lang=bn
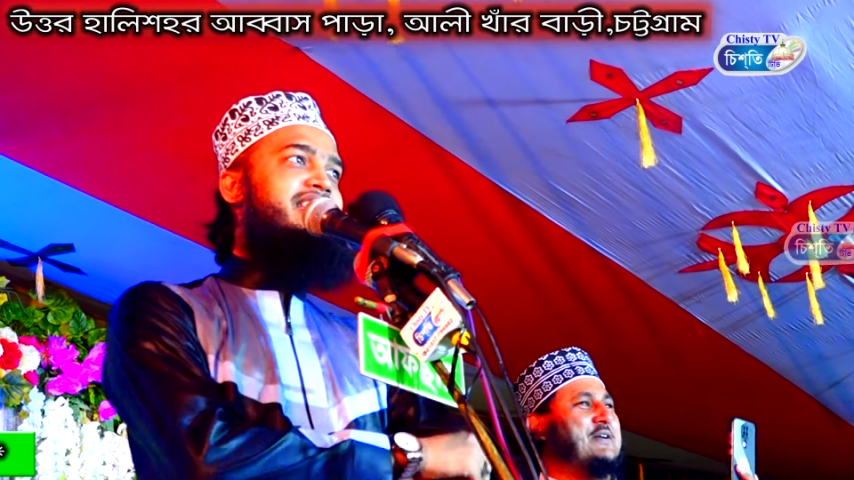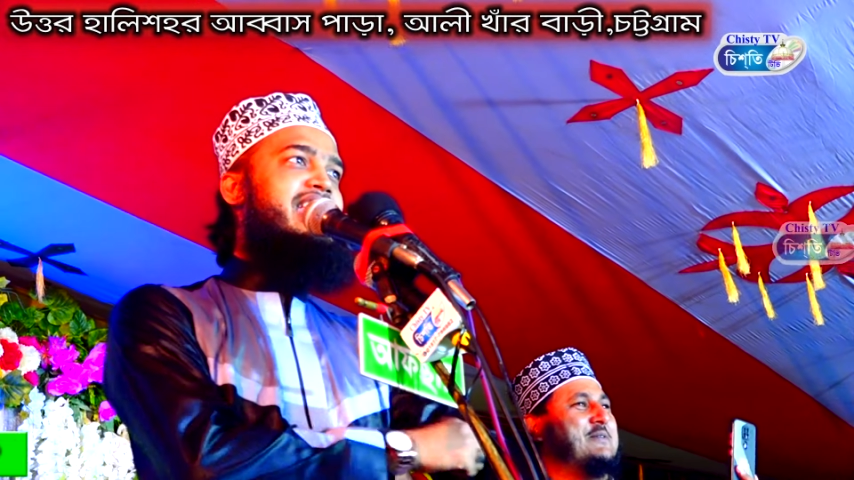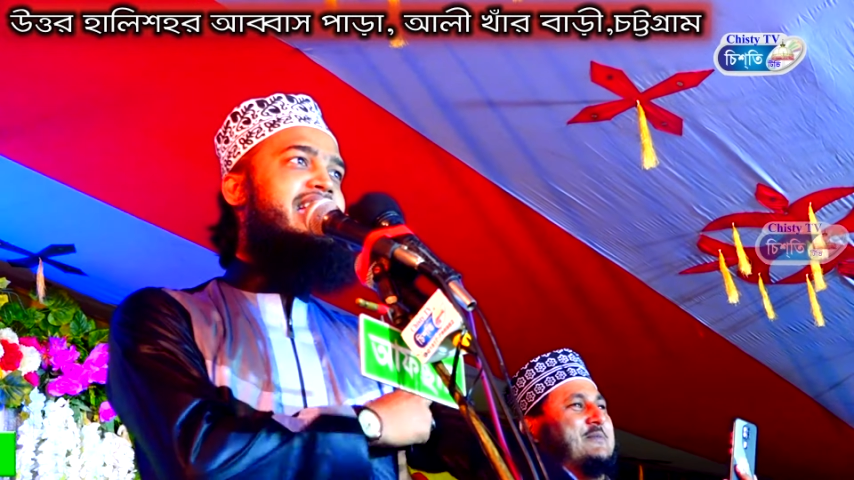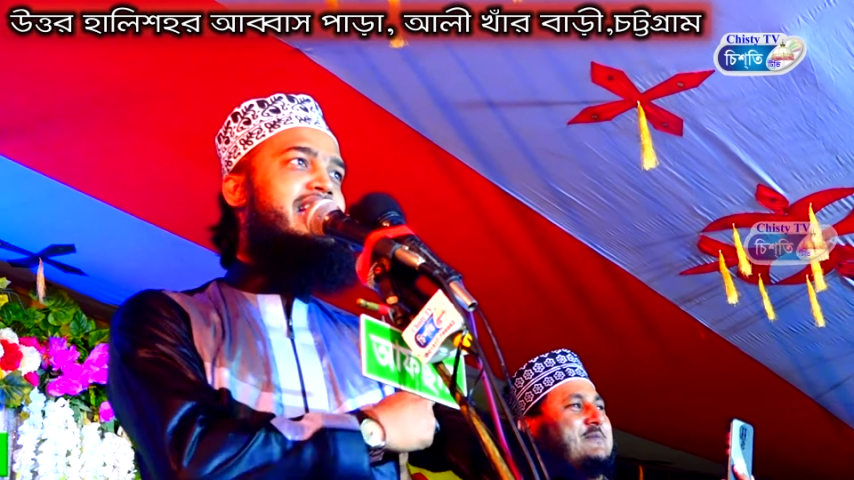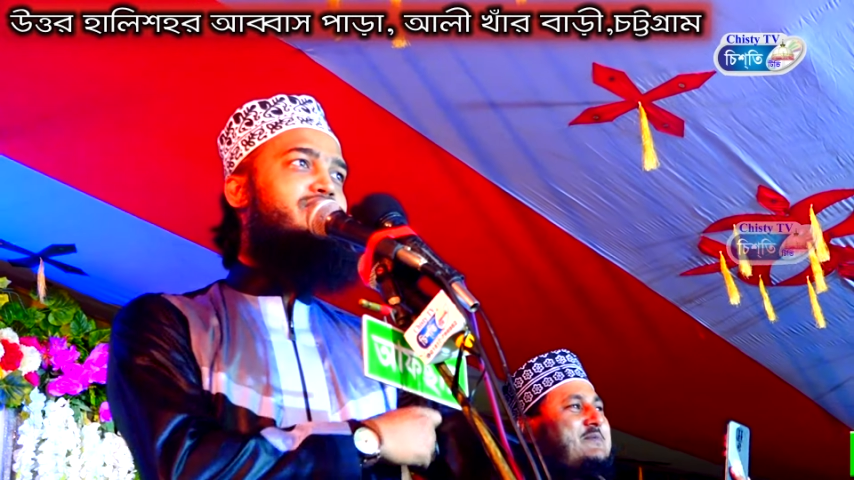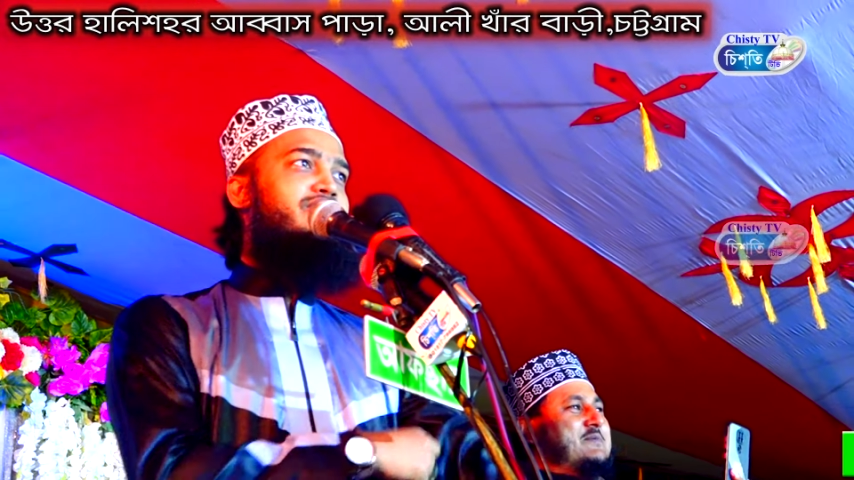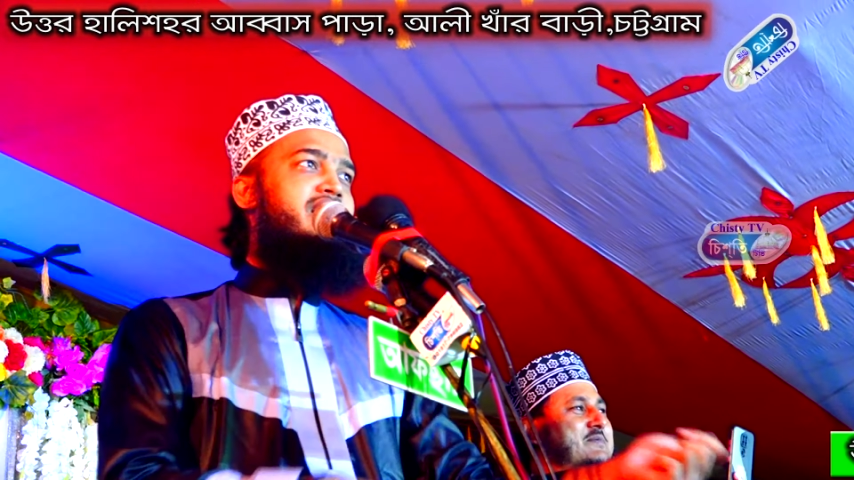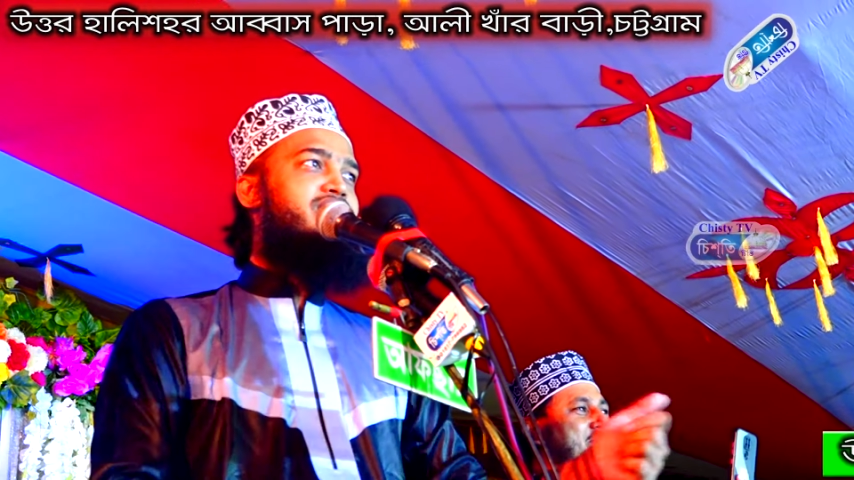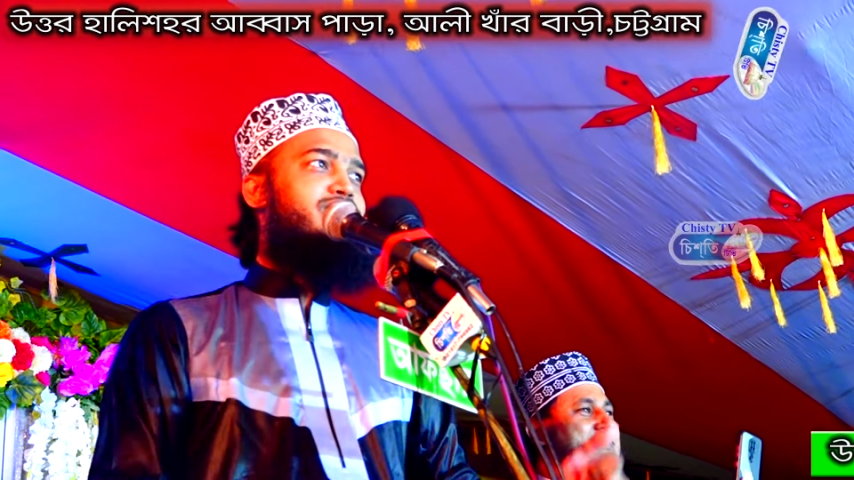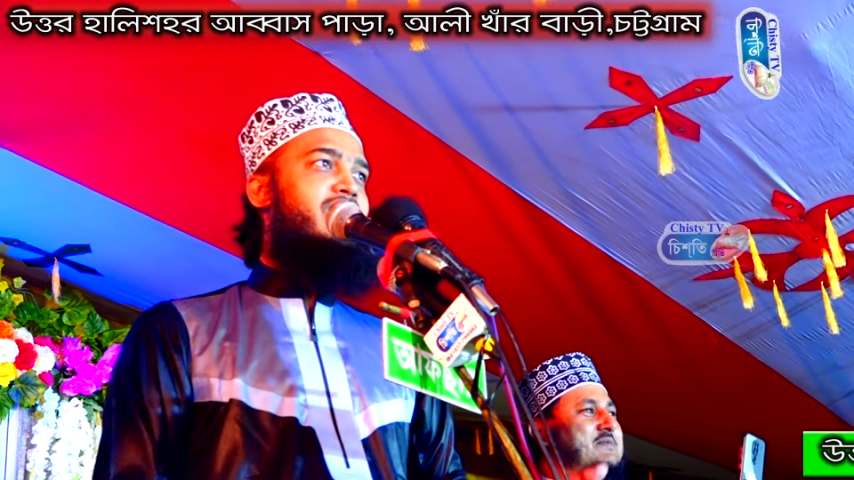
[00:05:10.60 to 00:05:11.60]
সিডেঙ্গে তুম
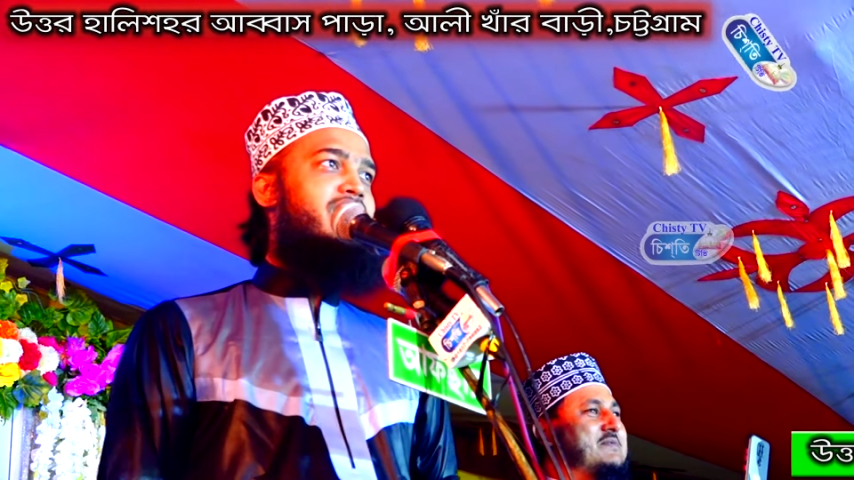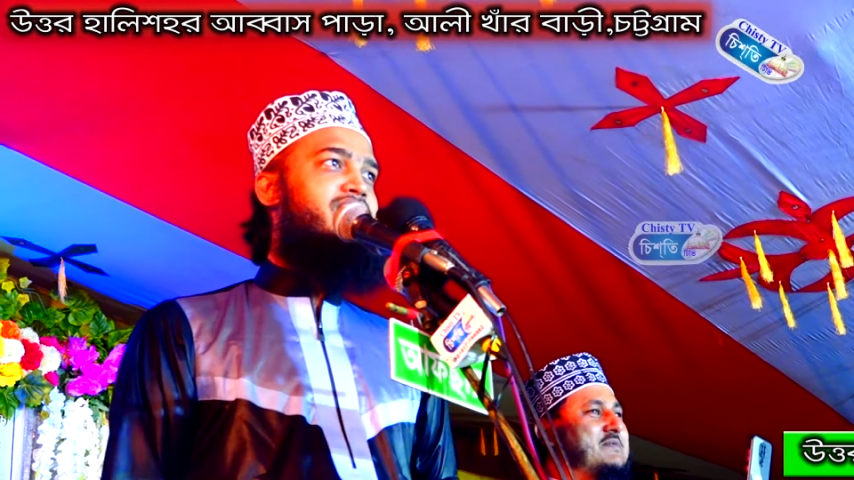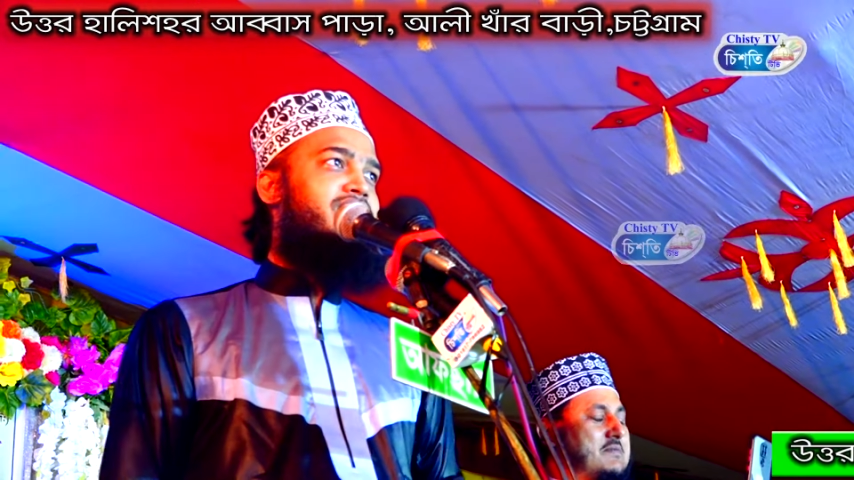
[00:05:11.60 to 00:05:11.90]
কিছু তক